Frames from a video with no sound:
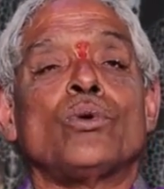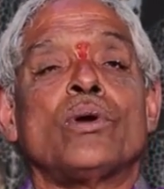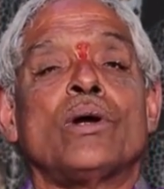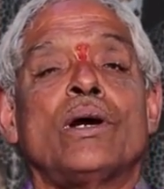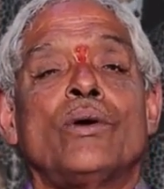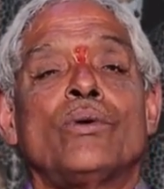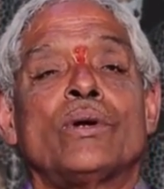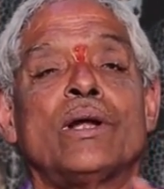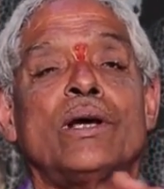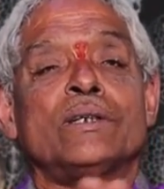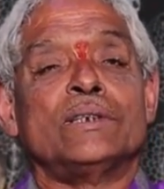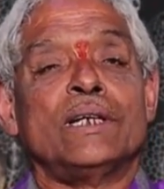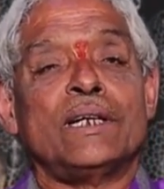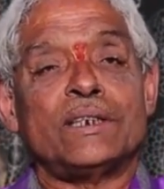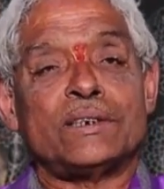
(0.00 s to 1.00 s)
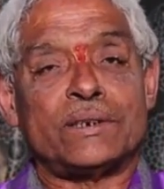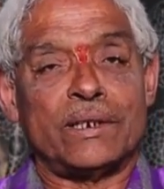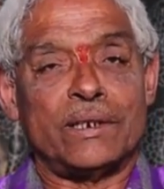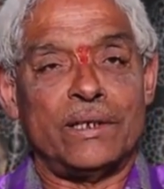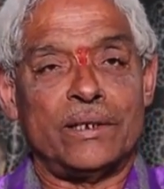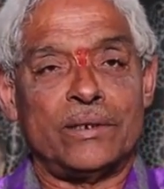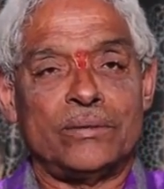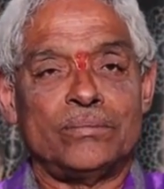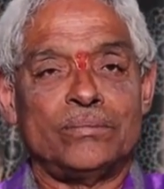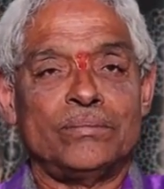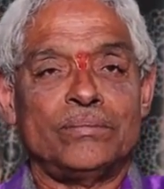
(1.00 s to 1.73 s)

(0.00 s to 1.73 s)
దూరంగా ఉన్నారు జయకృష్ణ గారు